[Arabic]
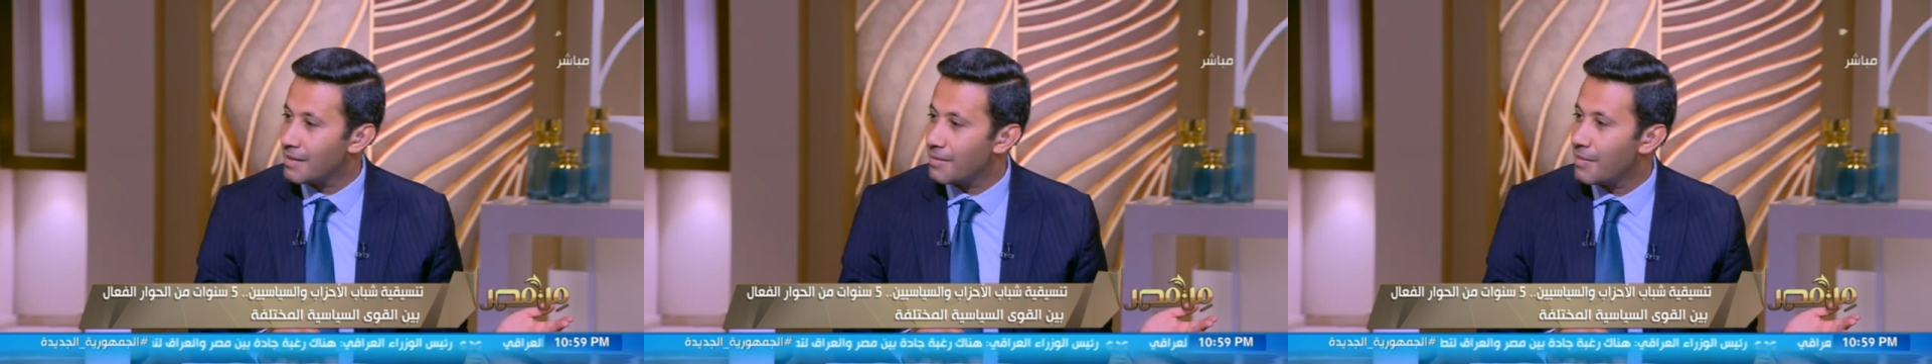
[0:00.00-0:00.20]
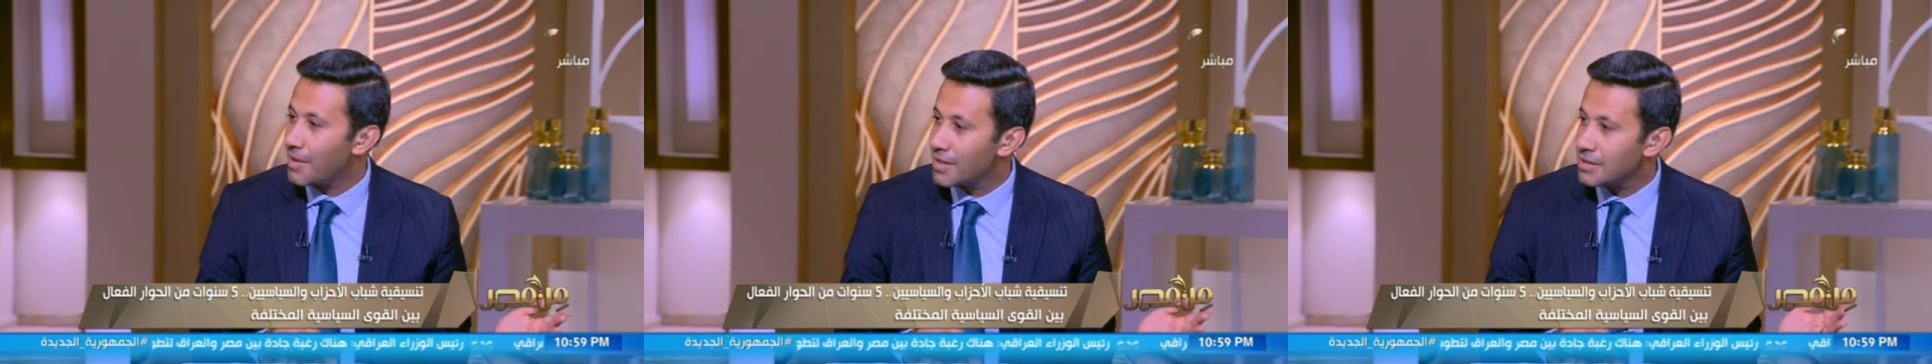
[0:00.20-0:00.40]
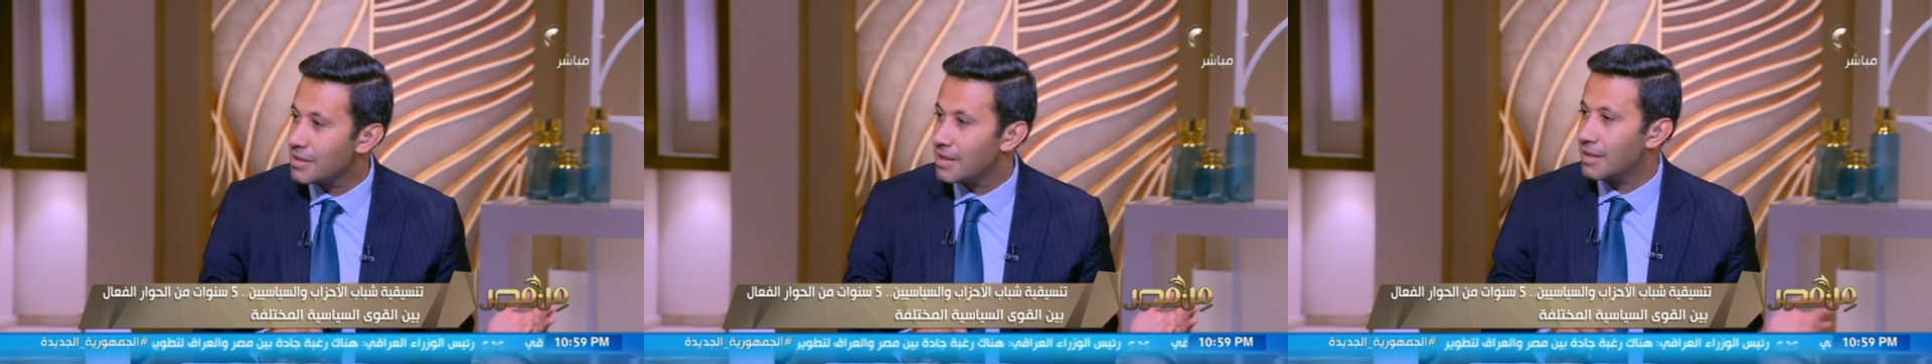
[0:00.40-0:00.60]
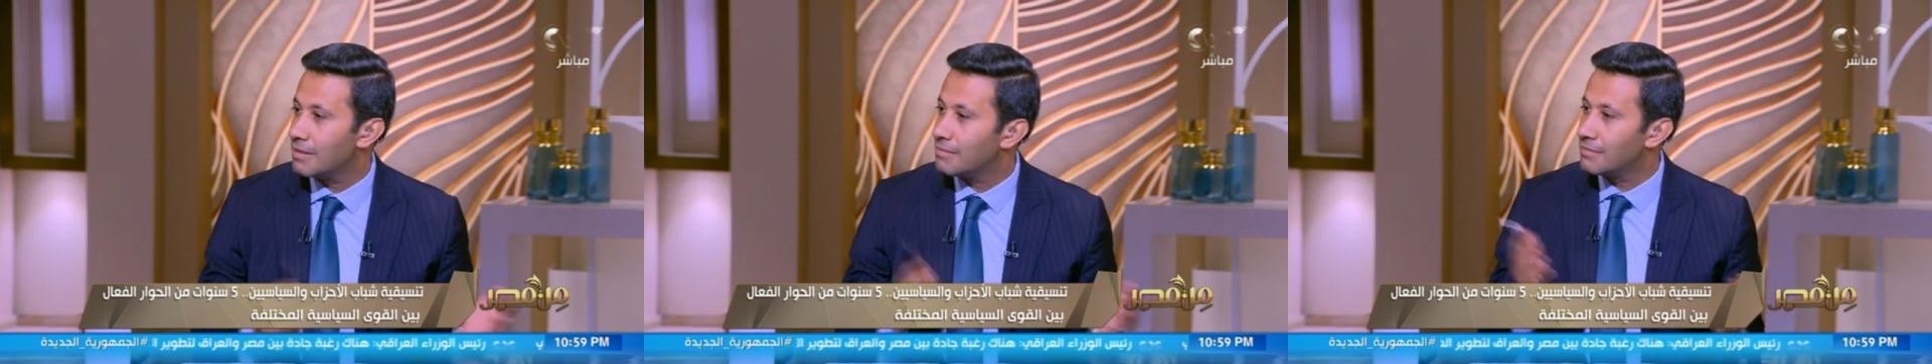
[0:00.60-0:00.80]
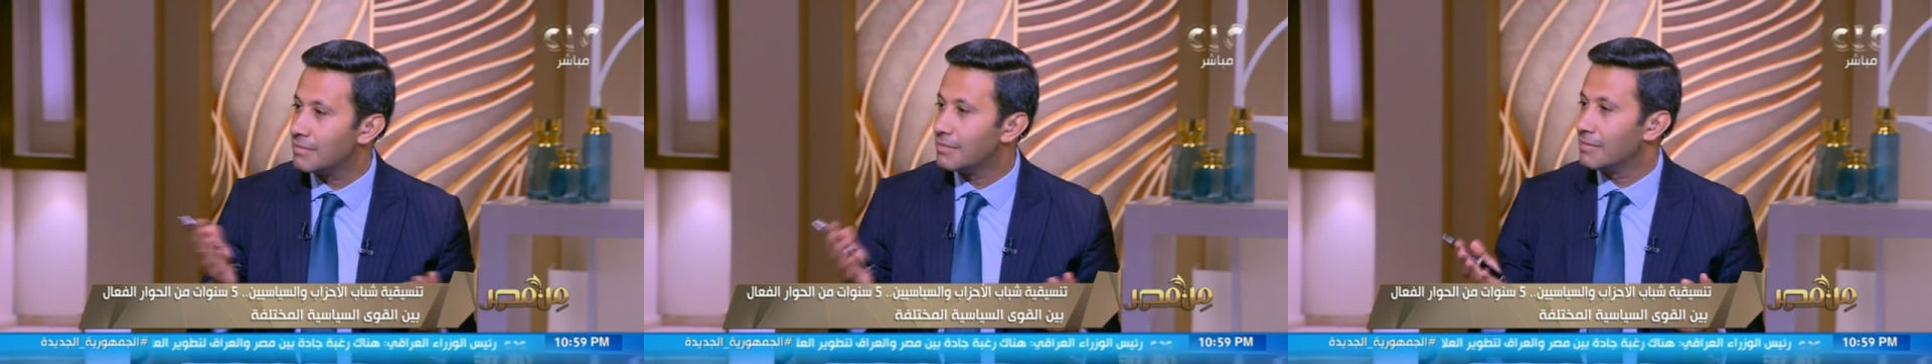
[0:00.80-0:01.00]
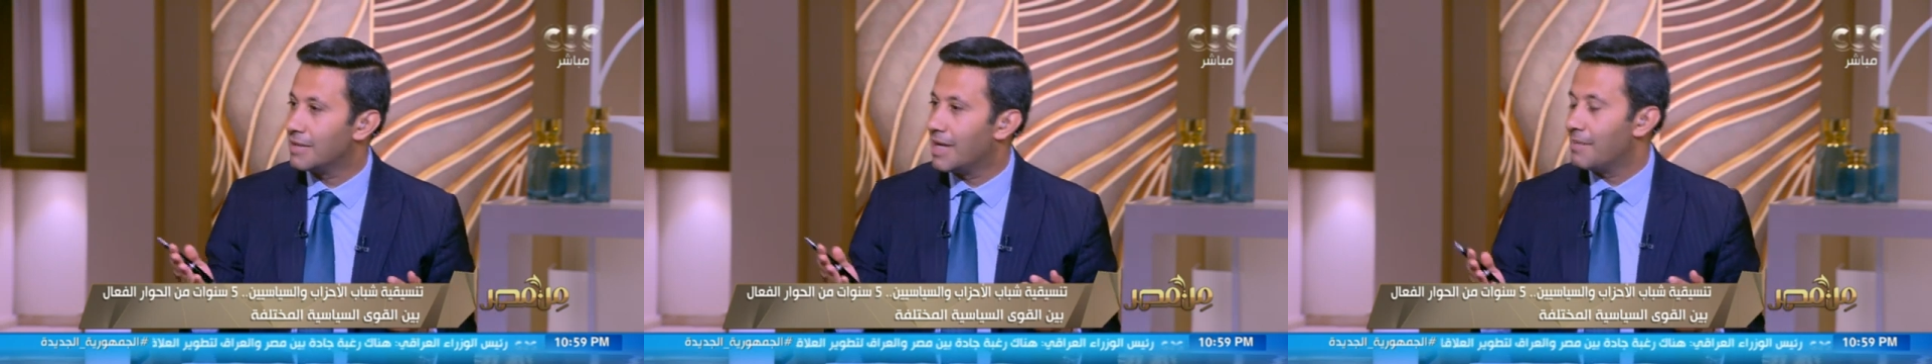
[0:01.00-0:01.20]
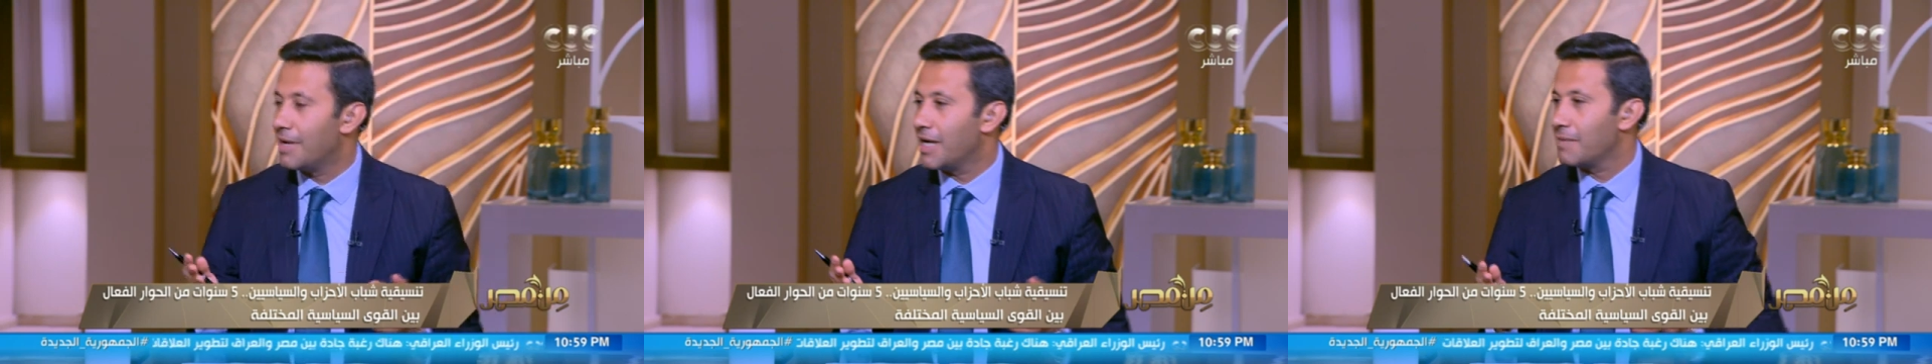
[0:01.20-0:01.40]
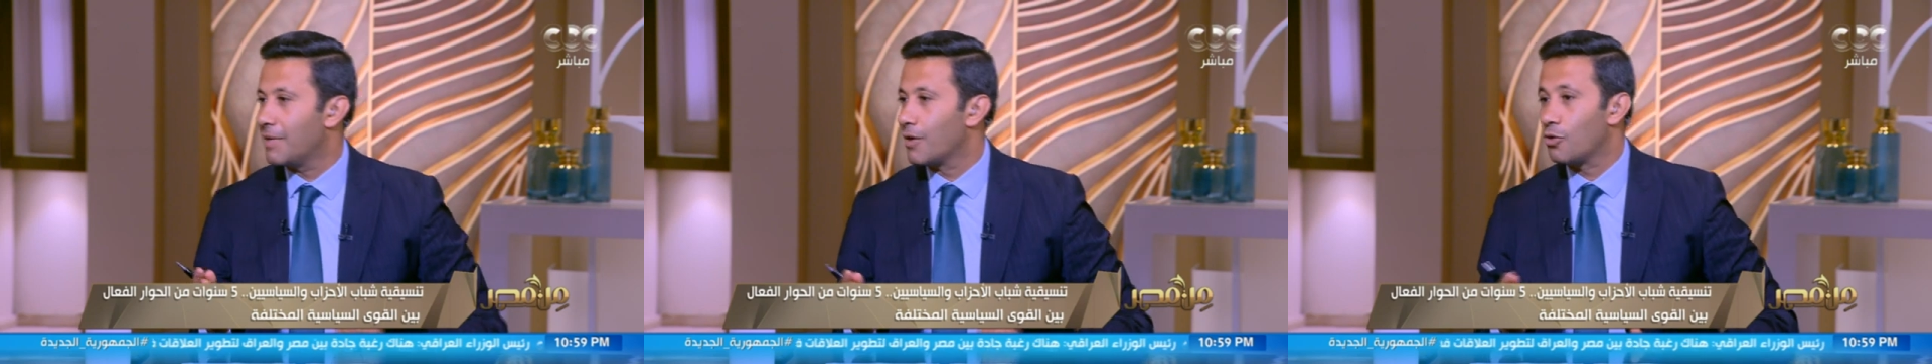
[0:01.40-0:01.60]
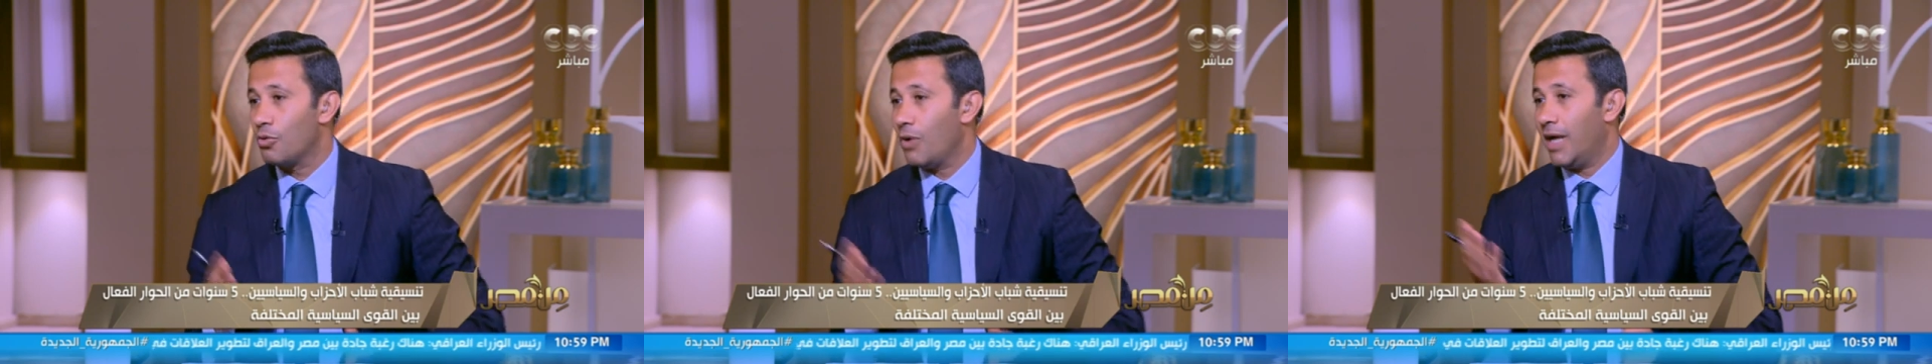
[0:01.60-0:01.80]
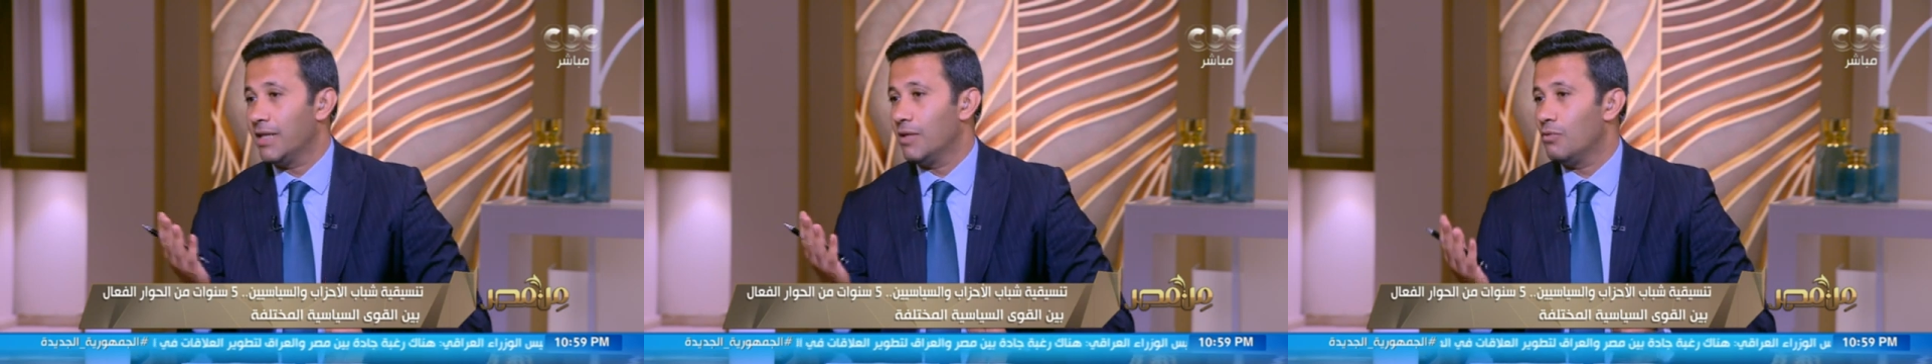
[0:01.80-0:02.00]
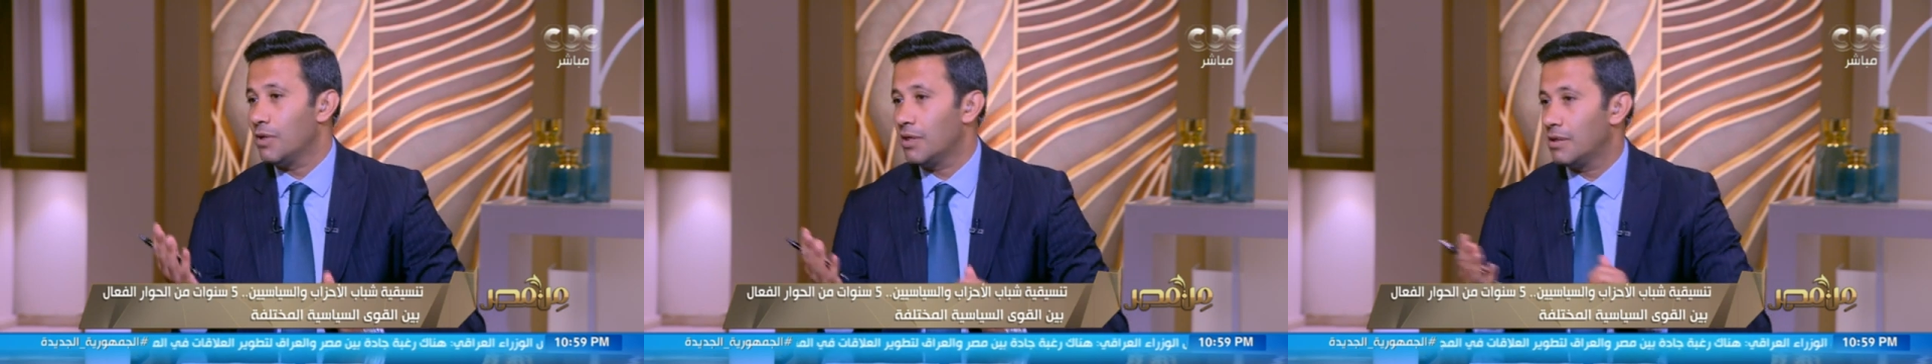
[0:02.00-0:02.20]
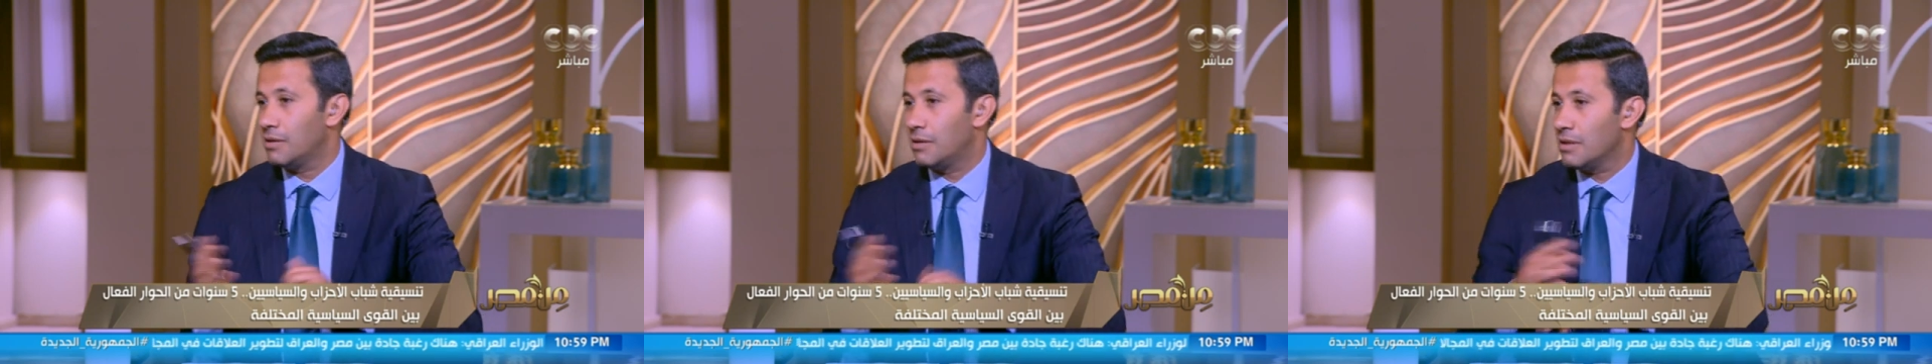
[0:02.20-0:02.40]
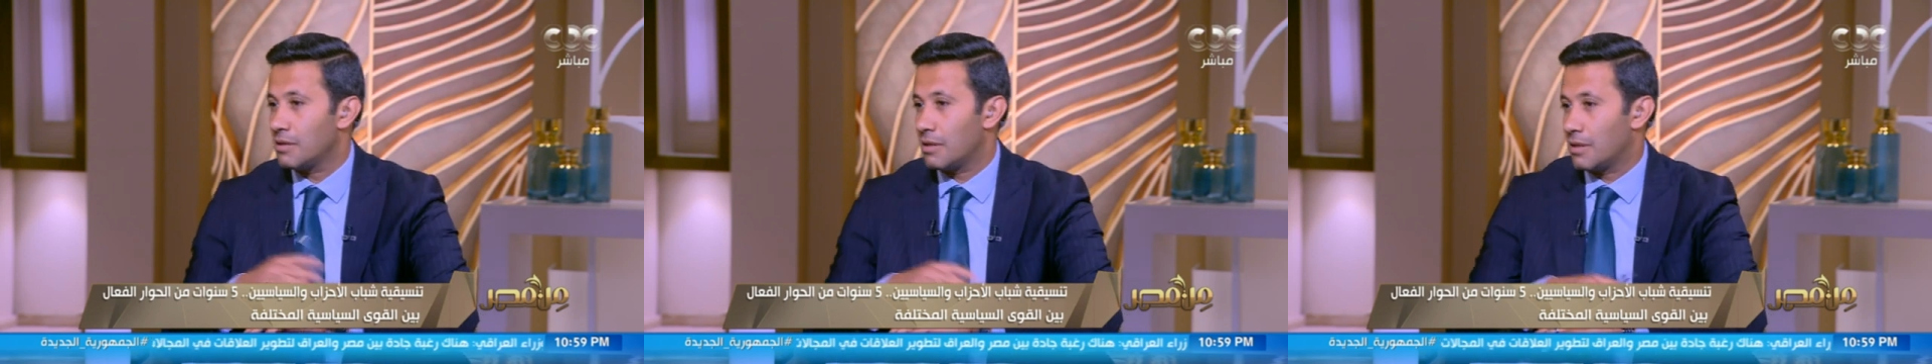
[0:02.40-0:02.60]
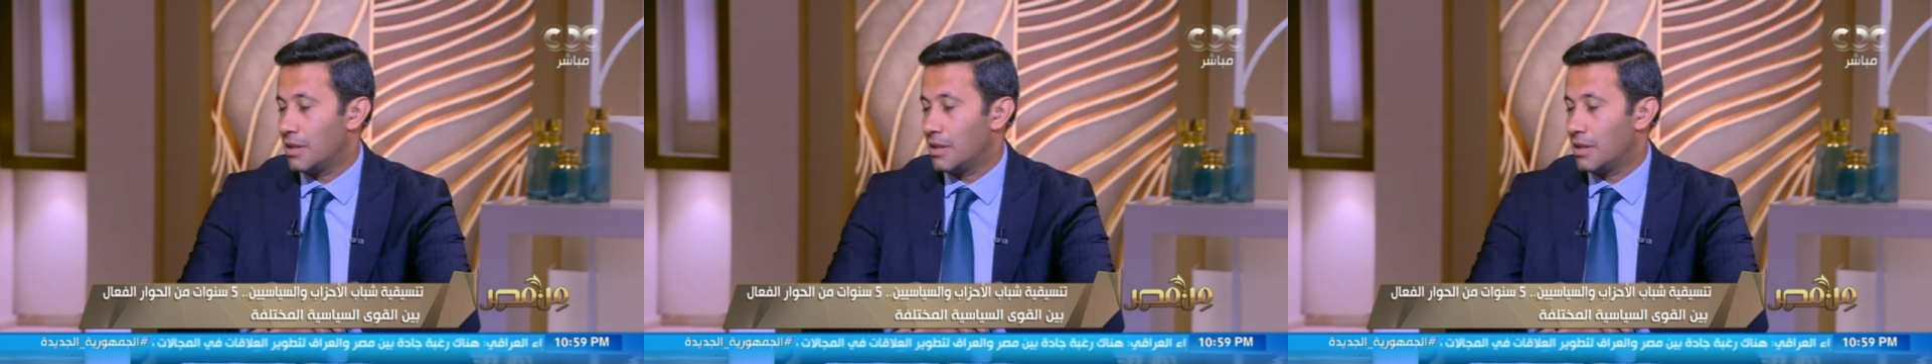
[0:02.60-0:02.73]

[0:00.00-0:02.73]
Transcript: بالظبط بالظبط يعني ويمكن في اول في